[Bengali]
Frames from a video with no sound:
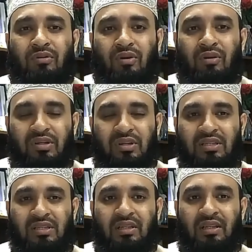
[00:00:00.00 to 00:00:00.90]
ধরনের
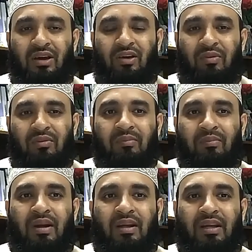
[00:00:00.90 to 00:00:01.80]
শাস্তি দেয়া হবে
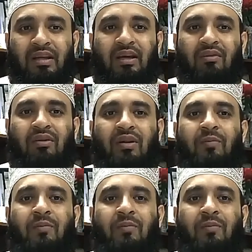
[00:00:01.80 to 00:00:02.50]
ব্যাকবাইটিংয়ের কারণে